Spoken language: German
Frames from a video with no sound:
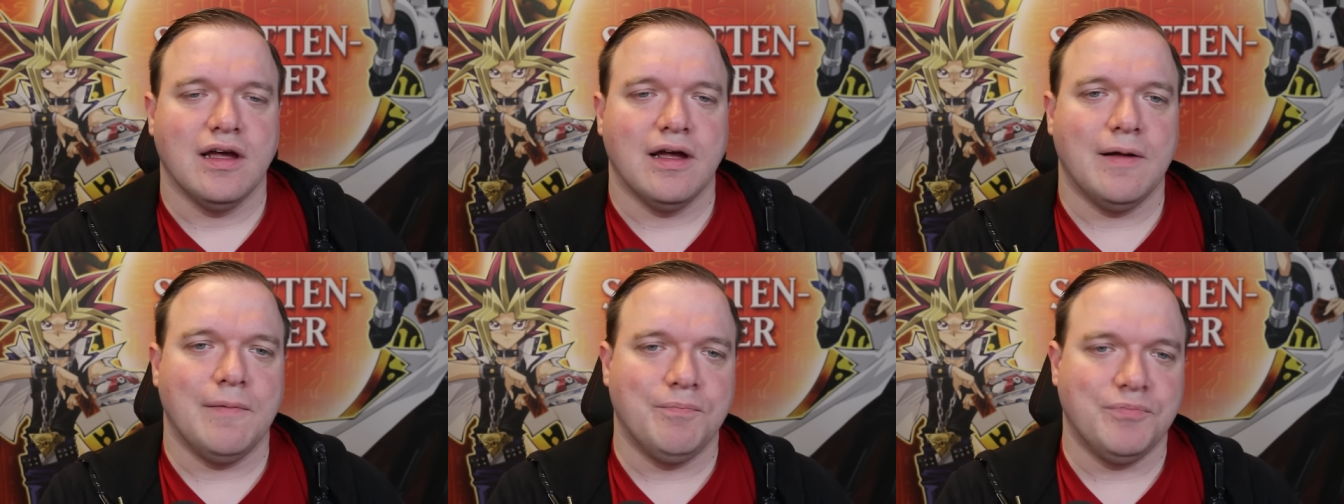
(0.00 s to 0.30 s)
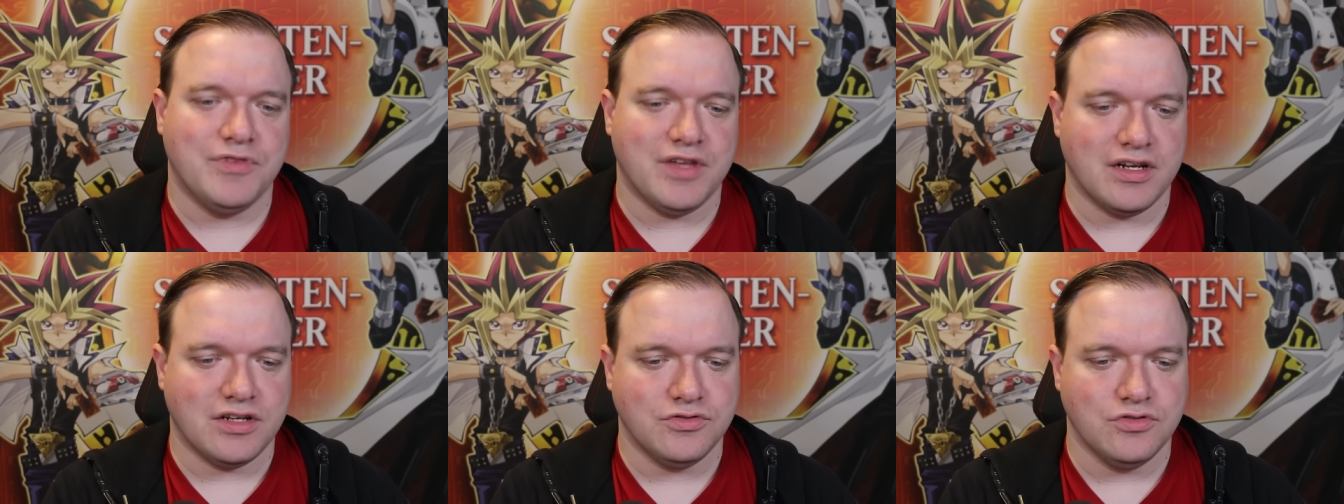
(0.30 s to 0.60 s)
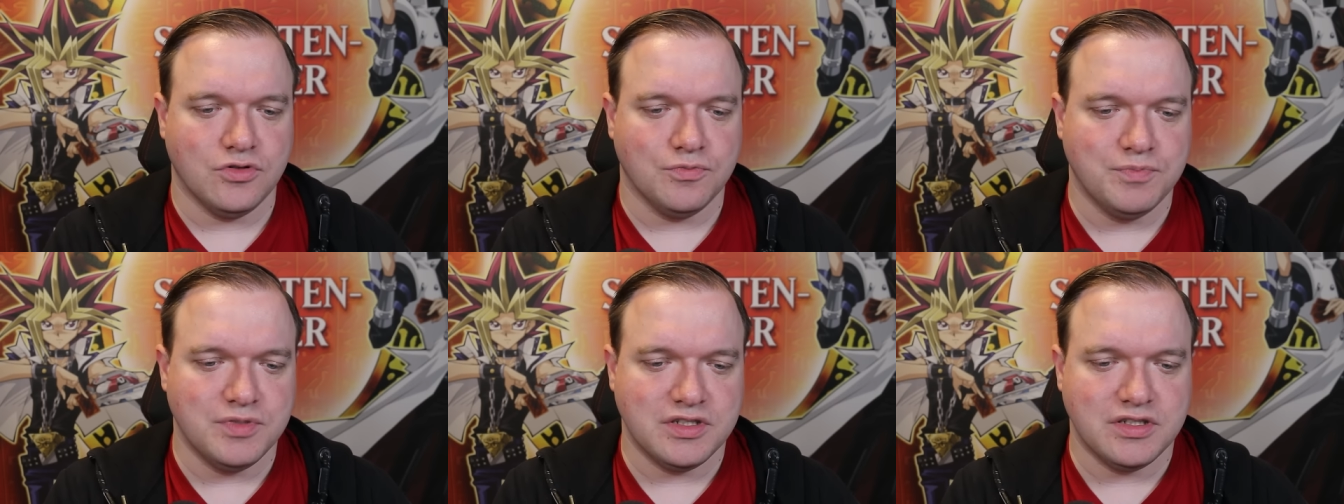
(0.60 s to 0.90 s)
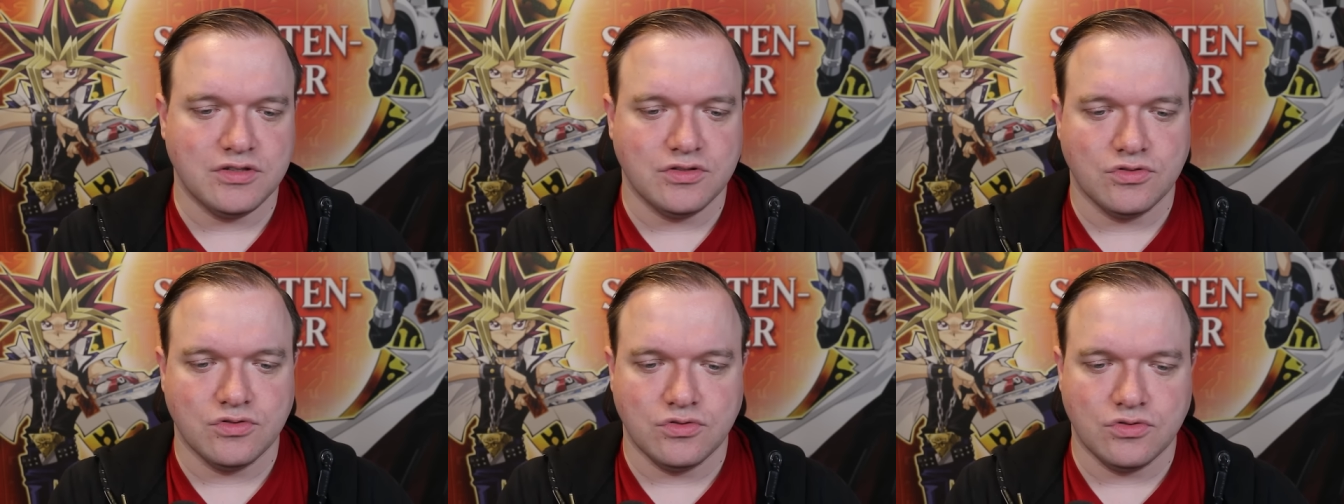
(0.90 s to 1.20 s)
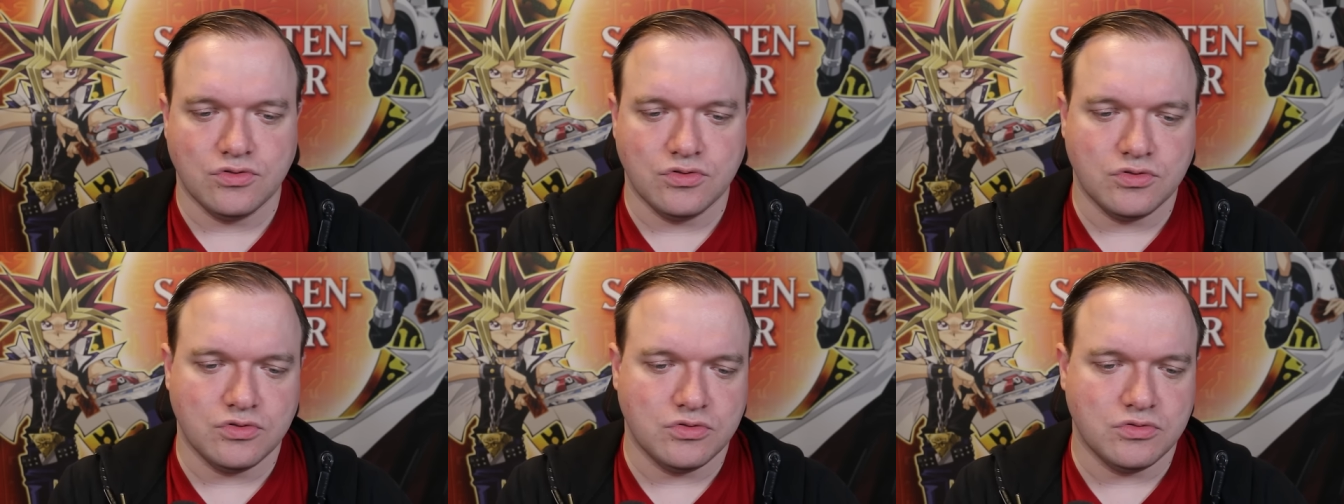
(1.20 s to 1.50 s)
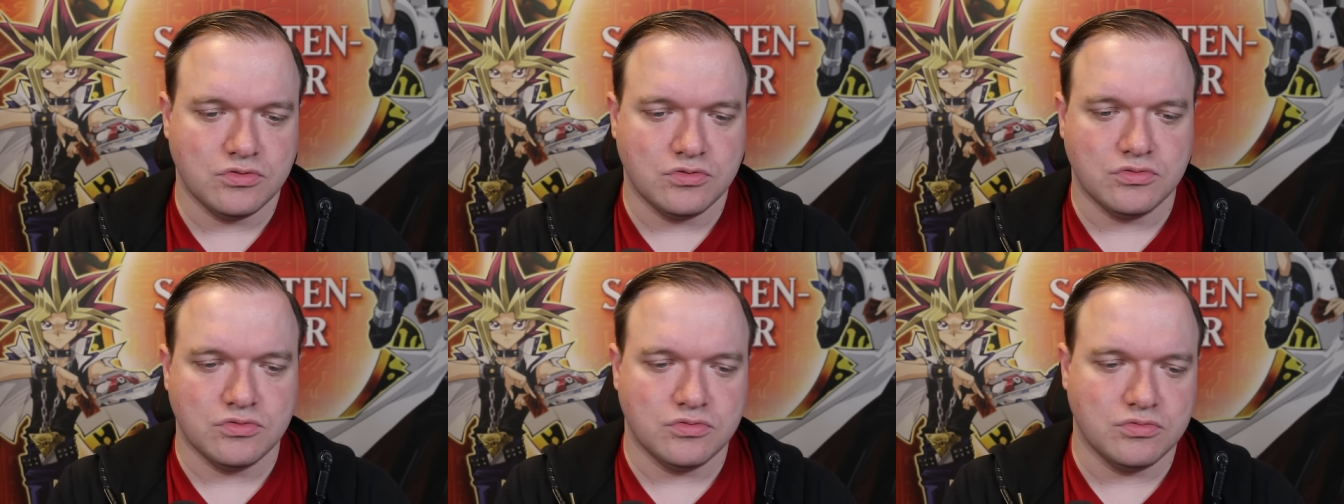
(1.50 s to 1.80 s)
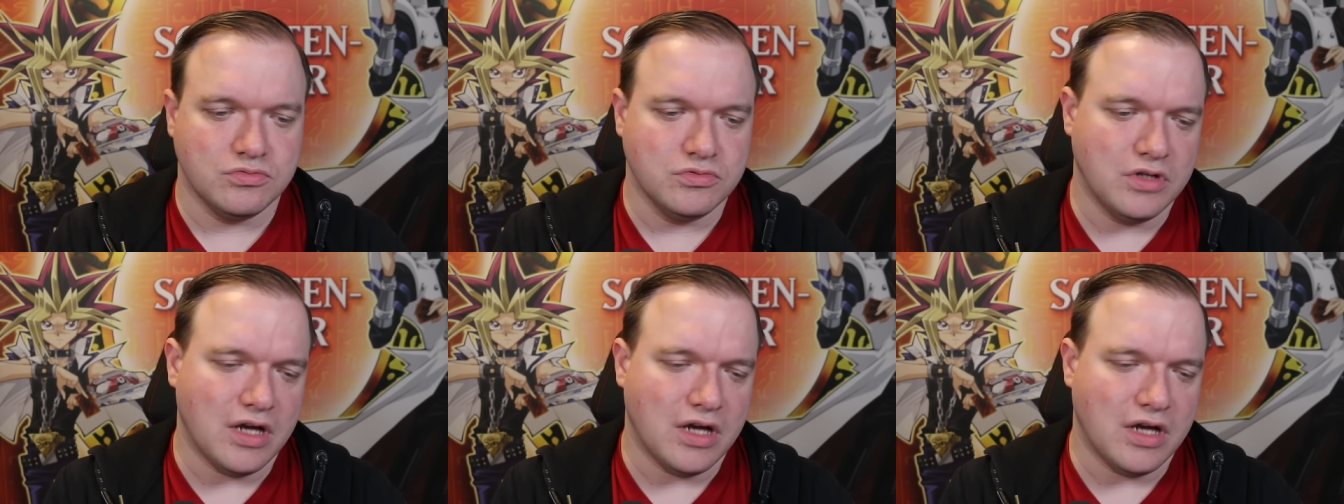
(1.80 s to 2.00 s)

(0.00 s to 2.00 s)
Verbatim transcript: ähm, dann natürlich ein bisschen so,